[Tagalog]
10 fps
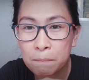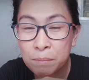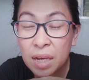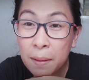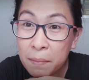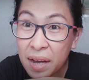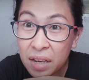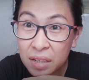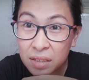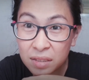
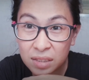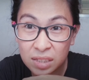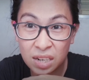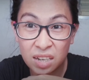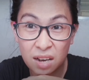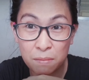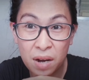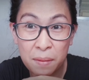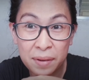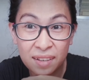malamang tirik ang
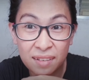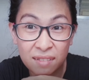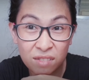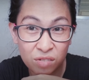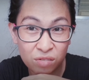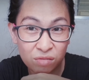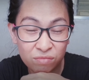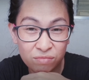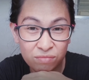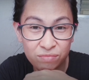mga mata ninyo.
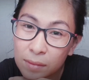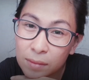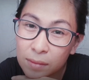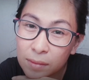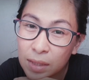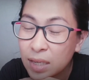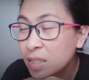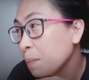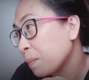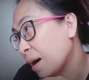
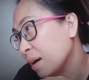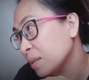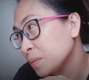Isa pa,